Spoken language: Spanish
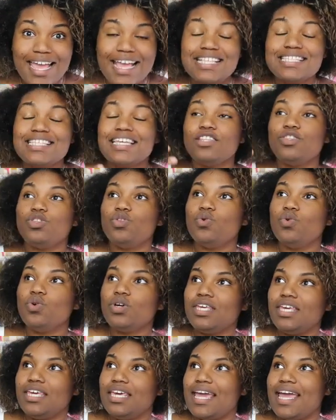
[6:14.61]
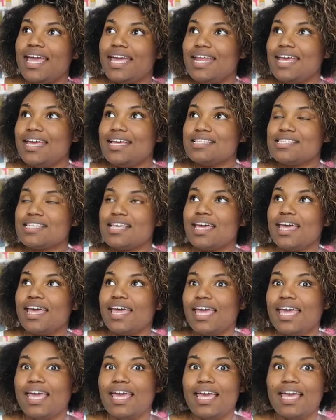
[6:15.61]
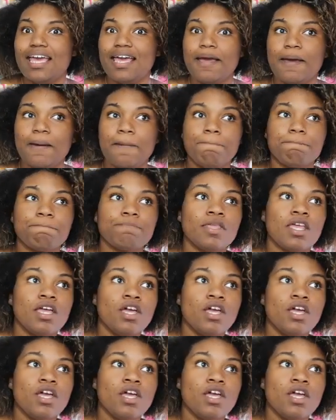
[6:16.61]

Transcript: si tú quieres eh,